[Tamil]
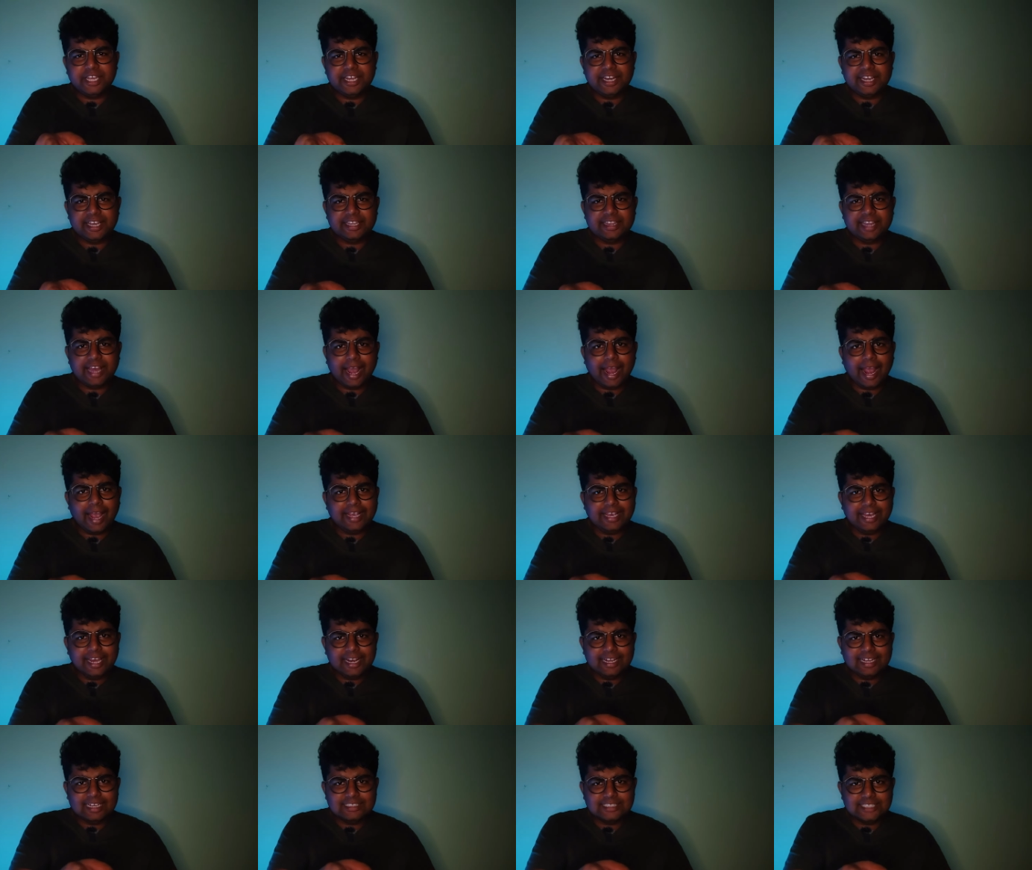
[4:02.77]
ஒண்ணு இருக்குதே
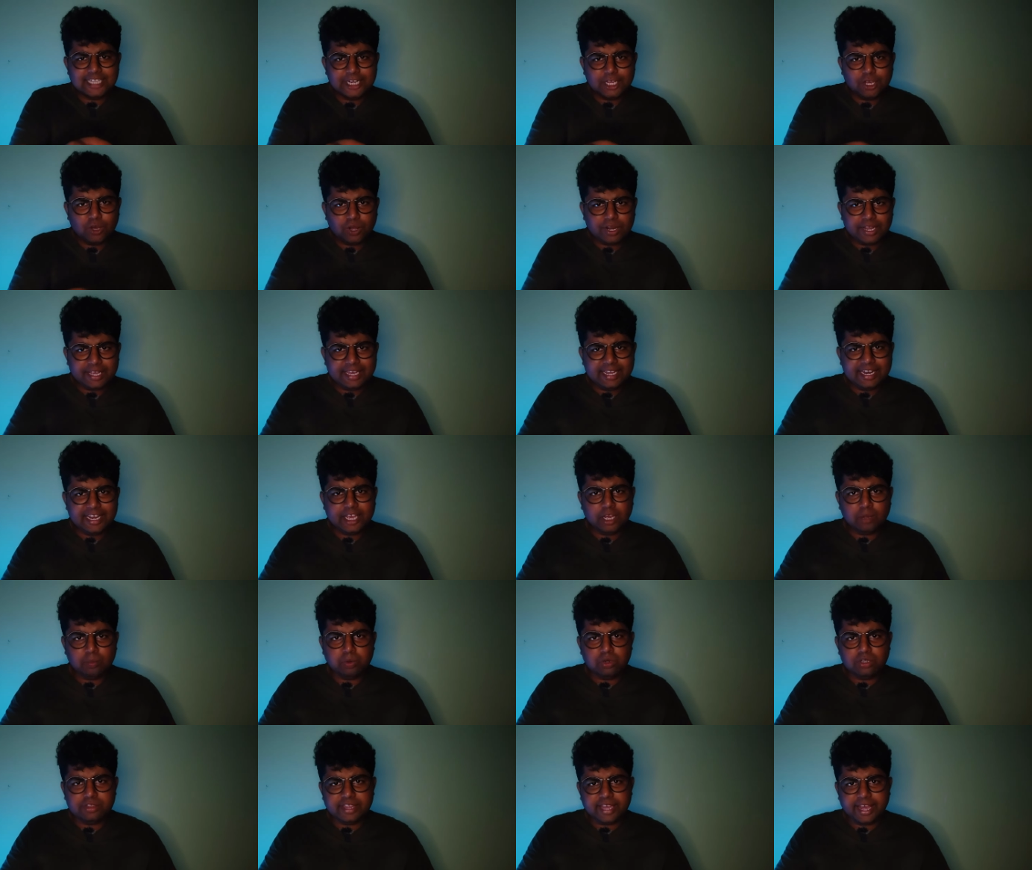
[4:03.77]
எருக்கஞ்செடி வரம்
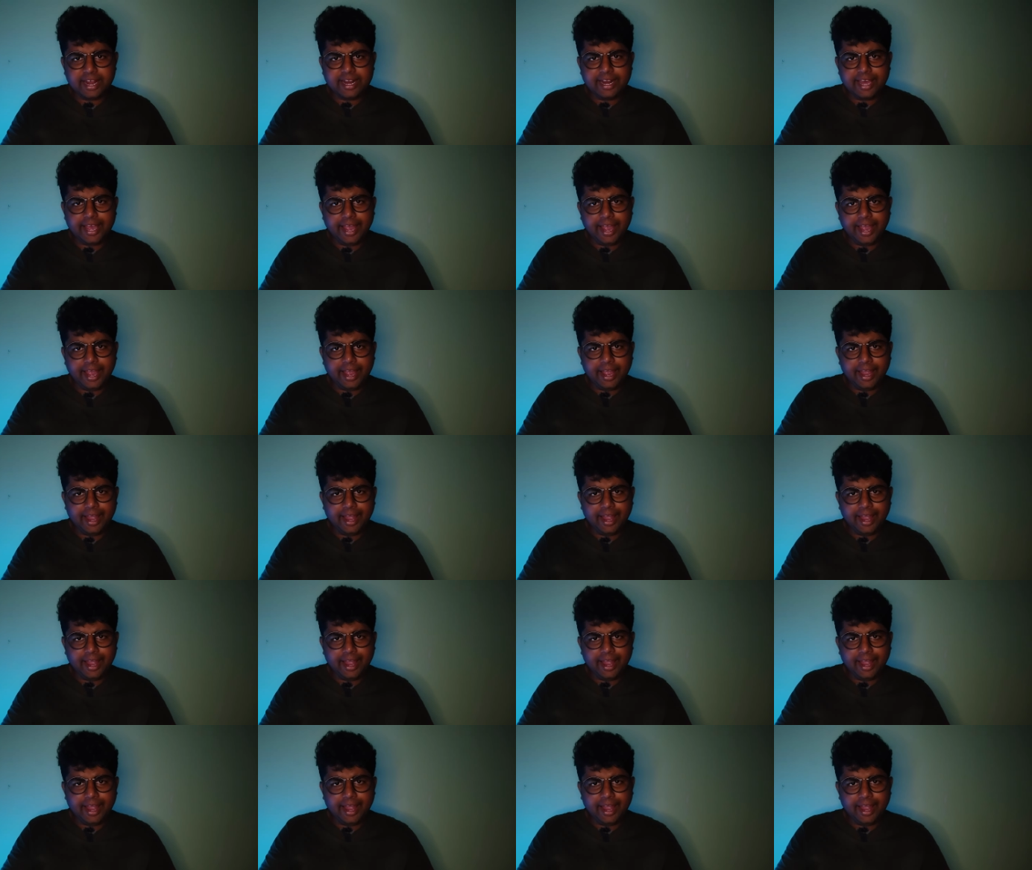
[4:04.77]
இருக்க பிடித்தானே